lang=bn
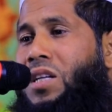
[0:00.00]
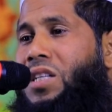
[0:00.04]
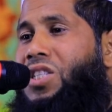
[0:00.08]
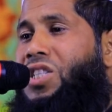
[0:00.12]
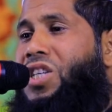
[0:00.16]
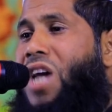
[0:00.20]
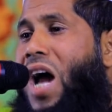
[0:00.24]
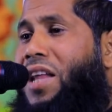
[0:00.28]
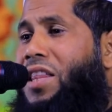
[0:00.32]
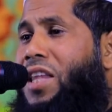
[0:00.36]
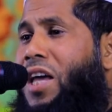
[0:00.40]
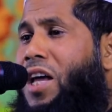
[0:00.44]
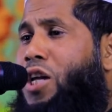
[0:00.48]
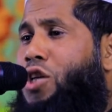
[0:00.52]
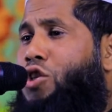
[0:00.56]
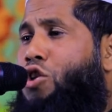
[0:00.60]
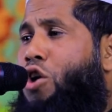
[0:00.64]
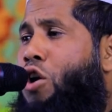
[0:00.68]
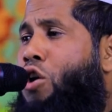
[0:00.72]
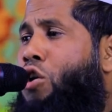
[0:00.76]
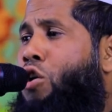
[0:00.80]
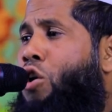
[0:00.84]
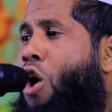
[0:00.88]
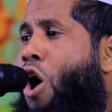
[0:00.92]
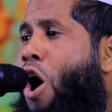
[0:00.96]
যাদের
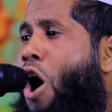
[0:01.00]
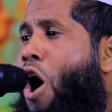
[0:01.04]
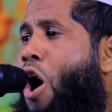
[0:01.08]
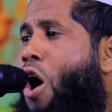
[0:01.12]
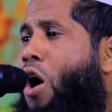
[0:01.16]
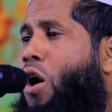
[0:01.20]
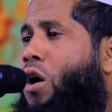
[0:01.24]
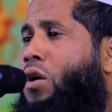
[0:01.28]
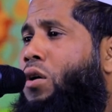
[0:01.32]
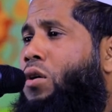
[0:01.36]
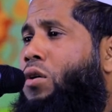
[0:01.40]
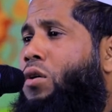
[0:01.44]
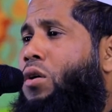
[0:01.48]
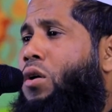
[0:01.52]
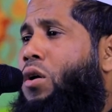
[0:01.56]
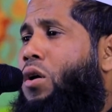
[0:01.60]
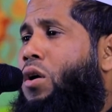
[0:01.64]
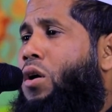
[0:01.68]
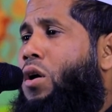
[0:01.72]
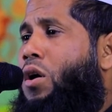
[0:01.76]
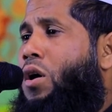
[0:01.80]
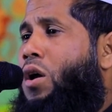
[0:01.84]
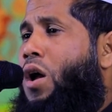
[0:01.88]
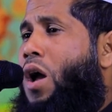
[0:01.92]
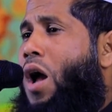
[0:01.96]
জন্য
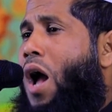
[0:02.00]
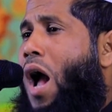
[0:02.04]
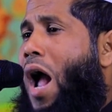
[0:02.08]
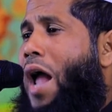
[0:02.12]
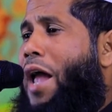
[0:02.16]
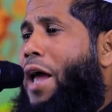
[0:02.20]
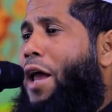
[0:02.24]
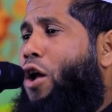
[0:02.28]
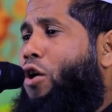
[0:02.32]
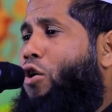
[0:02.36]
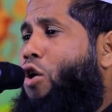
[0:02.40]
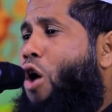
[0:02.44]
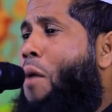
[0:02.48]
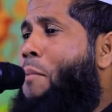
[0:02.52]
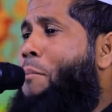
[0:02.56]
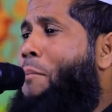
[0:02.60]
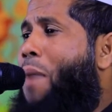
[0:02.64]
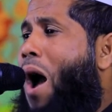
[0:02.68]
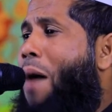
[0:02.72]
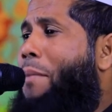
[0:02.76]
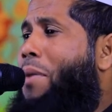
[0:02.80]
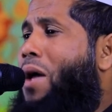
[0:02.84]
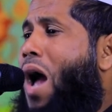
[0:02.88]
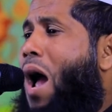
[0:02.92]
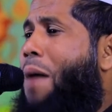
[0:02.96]
এরকম
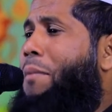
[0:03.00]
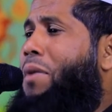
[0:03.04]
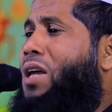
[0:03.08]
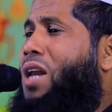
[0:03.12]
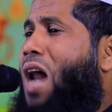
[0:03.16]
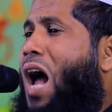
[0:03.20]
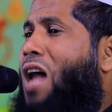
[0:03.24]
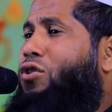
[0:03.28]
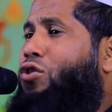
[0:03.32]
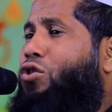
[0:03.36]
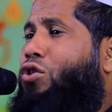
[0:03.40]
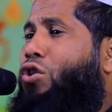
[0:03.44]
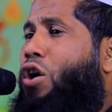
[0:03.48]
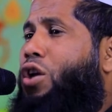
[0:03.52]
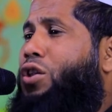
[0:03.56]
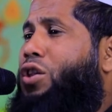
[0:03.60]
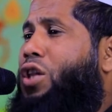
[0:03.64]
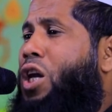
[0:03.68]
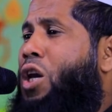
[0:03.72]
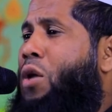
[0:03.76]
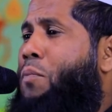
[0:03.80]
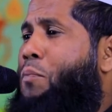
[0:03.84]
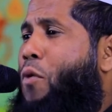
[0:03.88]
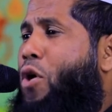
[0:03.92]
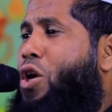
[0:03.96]
ভাবে আমি রাত্র
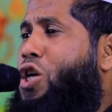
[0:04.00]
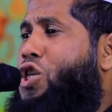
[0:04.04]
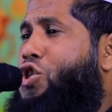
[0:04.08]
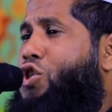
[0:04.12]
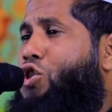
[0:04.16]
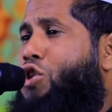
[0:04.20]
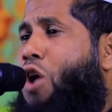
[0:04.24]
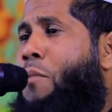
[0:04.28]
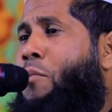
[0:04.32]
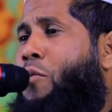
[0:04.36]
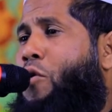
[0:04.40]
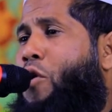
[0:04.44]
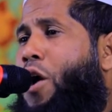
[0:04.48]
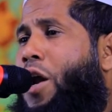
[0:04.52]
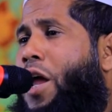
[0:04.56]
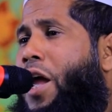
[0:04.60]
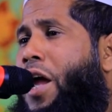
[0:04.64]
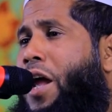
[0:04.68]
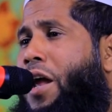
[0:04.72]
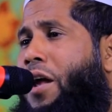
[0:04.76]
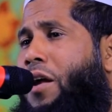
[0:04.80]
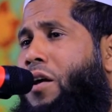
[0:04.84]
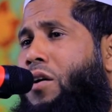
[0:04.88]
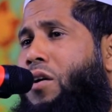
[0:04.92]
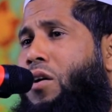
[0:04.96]
দিন পরিশ্রম করে
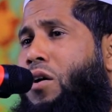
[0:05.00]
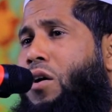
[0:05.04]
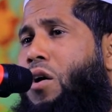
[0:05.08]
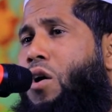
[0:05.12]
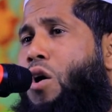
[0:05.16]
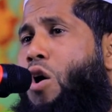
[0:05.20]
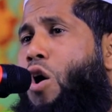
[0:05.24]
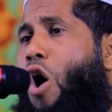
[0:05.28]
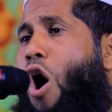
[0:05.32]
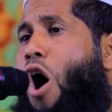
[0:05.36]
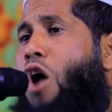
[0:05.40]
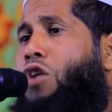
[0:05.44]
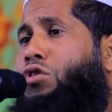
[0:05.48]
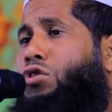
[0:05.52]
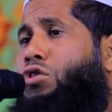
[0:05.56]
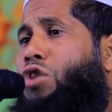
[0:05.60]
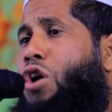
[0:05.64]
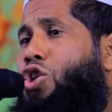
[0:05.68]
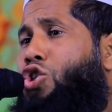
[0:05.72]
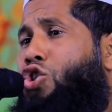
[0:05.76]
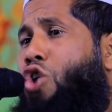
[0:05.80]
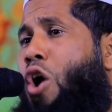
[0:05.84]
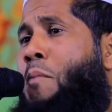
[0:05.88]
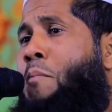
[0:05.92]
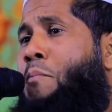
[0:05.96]
অর্থ
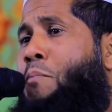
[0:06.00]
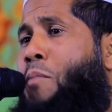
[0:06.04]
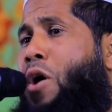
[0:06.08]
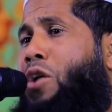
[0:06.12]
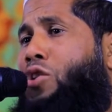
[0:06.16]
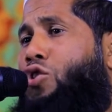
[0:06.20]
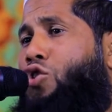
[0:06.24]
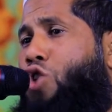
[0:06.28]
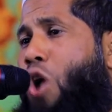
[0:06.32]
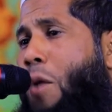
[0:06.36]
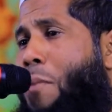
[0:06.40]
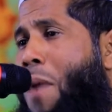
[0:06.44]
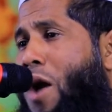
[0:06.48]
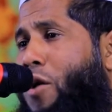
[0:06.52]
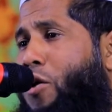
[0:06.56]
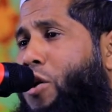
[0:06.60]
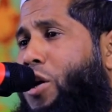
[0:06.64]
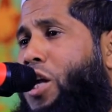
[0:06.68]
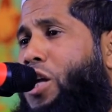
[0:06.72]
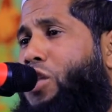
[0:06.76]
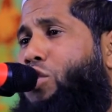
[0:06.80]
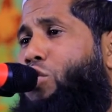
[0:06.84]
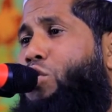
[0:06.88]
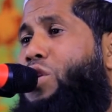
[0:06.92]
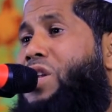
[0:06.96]
সম্পদ জমা
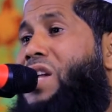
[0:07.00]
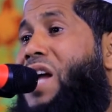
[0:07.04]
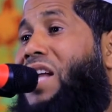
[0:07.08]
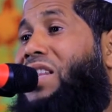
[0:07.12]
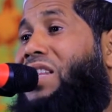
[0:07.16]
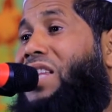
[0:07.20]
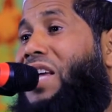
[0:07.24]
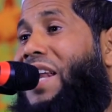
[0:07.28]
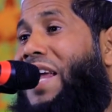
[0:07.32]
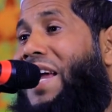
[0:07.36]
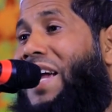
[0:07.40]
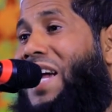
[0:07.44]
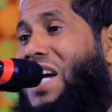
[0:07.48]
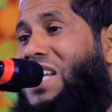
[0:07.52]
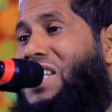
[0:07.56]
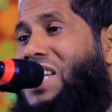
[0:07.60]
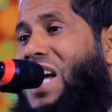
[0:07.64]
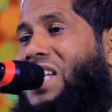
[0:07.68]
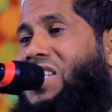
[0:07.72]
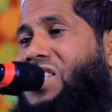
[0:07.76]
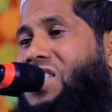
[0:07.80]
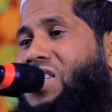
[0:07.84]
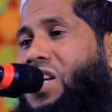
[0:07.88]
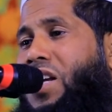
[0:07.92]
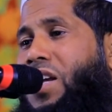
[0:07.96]
করে দুনিয়াতে রেখে
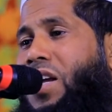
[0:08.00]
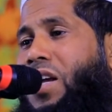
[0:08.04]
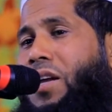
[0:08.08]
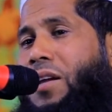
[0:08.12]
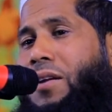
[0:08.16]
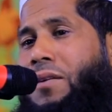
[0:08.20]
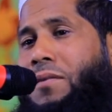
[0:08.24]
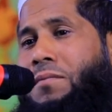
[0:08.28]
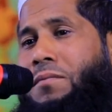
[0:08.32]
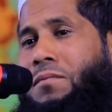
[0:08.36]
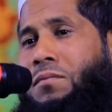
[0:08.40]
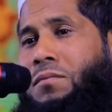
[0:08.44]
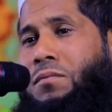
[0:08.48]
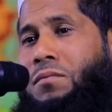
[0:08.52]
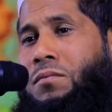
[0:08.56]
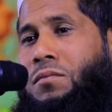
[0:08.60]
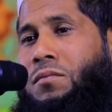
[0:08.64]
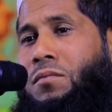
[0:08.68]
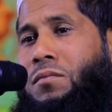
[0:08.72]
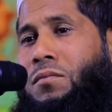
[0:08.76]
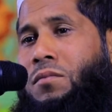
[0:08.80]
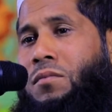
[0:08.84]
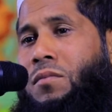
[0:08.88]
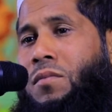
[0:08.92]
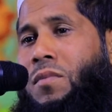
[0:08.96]
যাচ্ছি
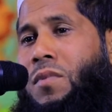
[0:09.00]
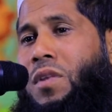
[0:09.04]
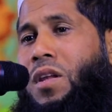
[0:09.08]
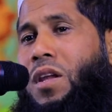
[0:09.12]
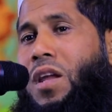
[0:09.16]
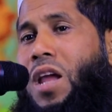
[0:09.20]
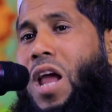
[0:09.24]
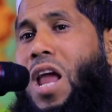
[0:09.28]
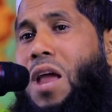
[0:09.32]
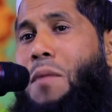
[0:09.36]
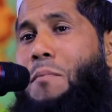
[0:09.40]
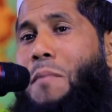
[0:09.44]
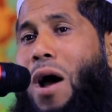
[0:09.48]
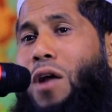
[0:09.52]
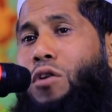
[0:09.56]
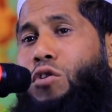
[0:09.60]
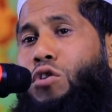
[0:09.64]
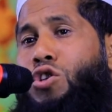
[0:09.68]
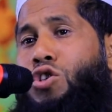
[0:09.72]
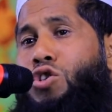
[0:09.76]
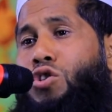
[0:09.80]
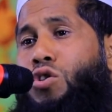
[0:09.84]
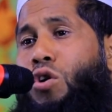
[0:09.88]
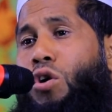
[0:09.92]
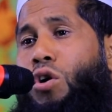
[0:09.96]
এই
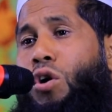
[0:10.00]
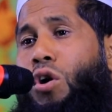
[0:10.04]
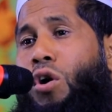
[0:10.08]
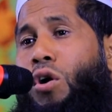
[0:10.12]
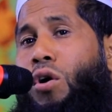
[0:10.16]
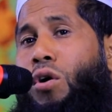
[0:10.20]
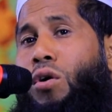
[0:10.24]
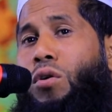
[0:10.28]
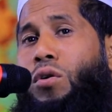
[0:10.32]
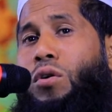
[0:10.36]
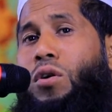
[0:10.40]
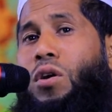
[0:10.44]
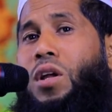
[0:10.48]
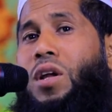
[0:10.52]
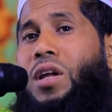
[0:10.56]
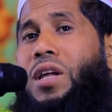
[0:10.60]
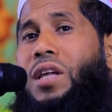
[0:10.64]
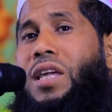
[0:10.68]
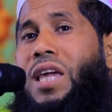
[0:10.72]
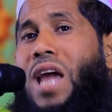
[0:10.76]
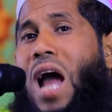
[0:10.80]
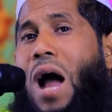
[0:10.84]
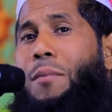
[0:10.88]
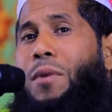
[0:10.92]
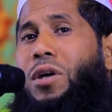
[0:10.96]
মানুষগুলো
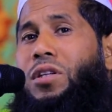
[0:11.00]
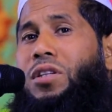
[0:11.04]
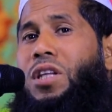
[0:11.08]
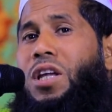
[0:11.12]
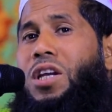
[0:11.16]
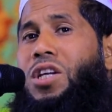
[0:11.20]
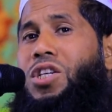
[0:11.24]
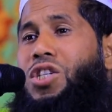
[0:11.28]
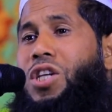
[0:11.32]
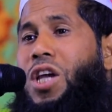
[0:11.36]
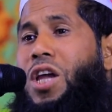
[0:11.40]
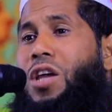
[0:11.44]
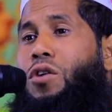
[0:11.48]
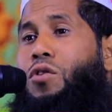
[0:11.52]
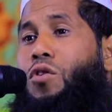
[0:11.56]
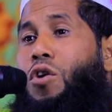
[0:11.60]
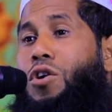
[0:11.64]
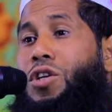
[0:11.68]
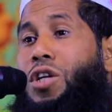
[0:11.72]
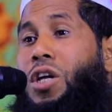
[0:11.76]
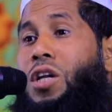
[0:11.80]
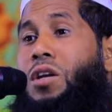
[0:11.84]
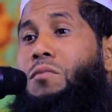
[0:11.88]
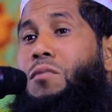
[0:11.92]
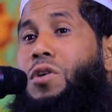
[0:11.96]
কেমতের সেই
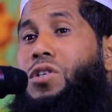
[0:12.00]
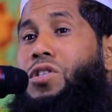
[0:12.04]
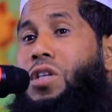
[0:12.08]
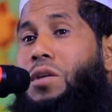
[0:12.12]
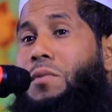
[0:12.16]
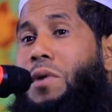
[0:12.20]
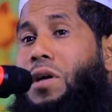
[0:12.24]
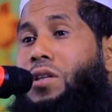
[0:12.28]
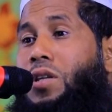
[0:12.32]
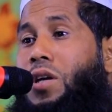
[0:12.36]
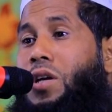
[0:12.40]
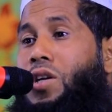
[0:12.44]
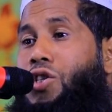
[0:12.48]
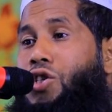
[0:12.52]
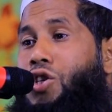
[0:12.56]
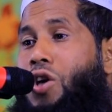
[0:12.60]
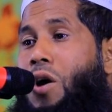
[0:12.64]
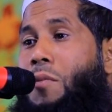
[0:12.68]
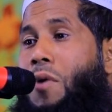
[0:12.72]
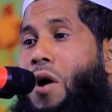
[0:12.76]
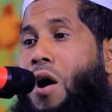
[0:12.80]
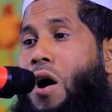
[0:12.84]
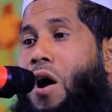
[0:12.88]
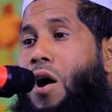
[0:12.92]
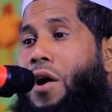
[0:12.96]
কঠিন মুসিবতের
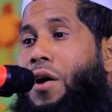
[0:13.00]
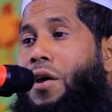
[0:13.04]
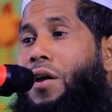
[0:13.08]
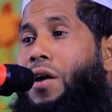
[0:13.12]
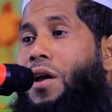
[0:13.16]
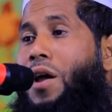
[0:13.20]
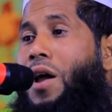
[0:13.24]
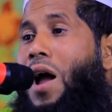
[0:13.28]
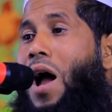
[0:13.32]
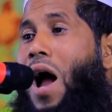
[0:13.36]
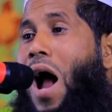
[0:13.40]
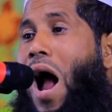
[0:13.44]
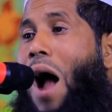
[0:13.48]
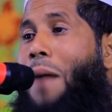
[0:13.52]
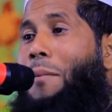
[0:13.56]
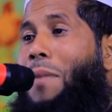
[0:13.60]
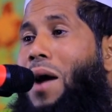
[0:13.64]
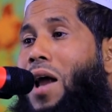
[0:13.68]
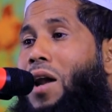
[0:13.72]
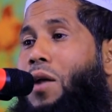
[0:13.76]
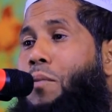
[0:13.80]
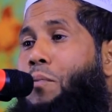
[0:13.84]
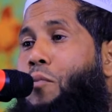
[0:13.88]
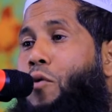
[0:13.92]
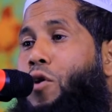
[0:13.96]
সময়
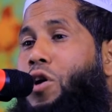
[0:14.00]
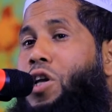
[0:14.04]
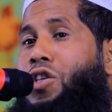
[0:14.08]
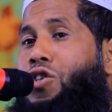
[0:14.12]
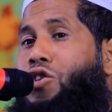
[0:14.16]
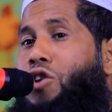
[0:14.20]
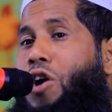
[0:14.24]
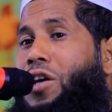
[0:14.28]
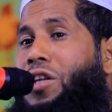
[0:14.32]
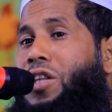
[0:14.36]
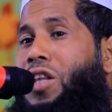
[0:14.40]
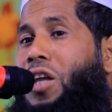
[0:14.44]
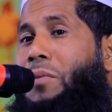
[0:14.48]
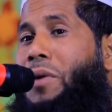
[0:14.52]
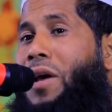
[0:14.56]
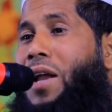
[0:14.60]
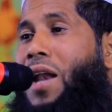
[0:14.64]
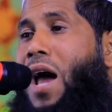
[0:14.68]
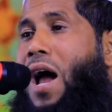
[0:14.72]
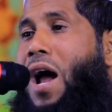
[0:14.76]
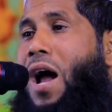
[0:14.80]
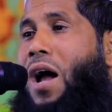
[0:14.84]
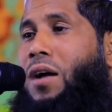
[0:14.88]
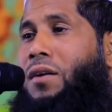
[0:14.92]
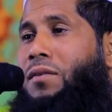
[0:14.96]
আমার পরিচয় দিবে না